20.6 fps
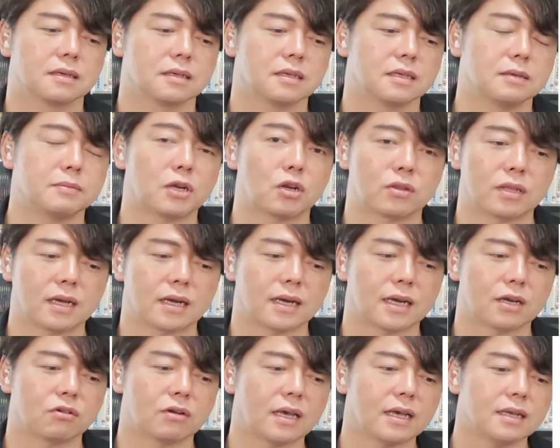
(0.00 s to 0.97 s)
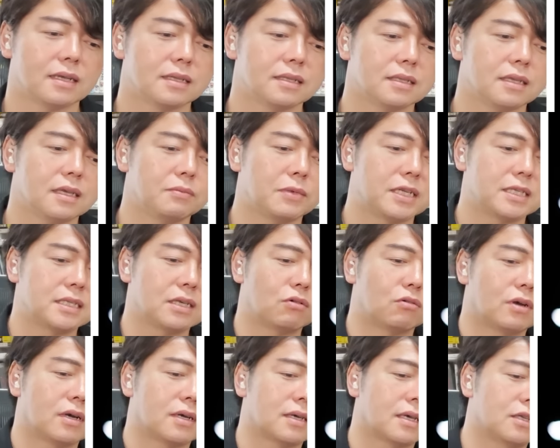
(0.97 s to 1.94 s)
今の段階のね。で、まあ、
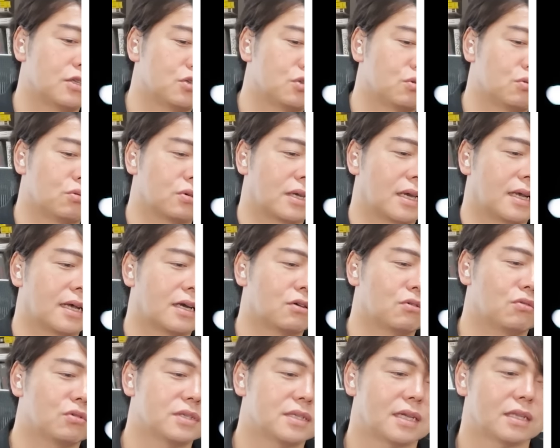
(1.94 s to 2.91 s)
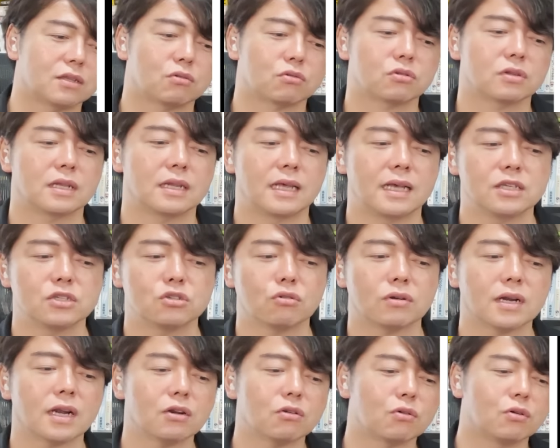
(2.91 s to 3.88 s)
2500円超下落をしたってことで、年初
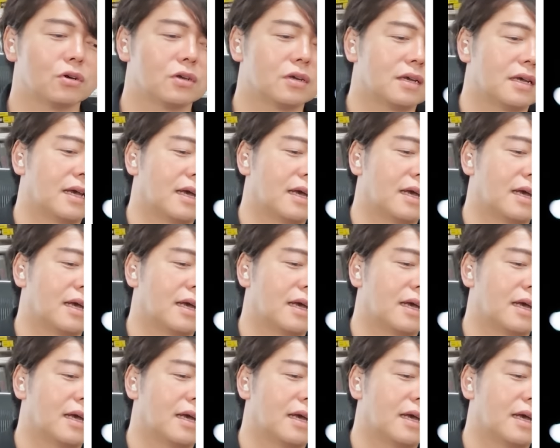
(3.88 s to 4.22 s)
からの